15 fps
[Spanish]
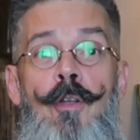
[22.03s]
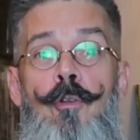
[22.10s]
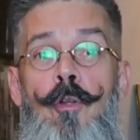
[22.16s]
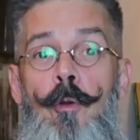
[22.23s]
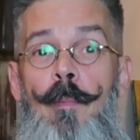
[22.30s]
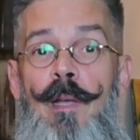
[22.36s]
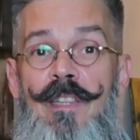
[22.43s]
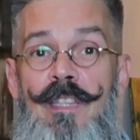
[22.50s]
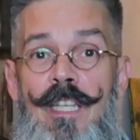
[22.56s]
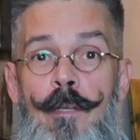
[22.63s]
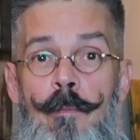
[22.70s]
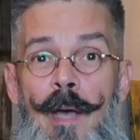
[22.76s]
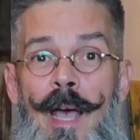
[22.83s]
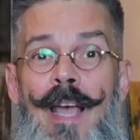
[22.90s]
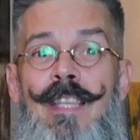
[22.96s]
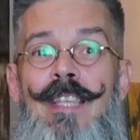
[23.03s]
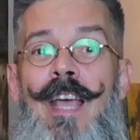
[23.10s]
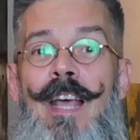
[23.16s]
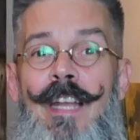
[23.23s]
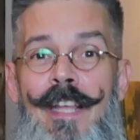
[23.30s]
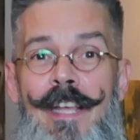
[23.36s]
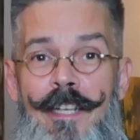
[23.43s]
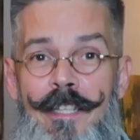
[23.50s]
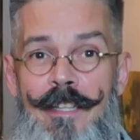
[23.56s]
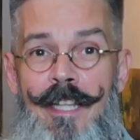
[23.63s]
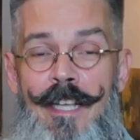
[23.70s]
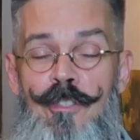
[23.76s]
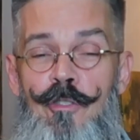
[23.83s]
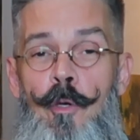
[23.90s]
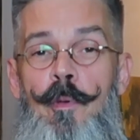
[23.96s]
normativa y
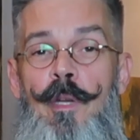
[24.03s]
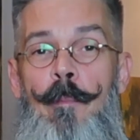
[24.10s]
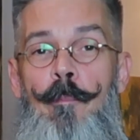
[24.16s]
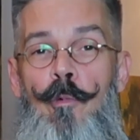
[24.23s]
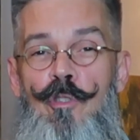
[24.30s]
alerta sobre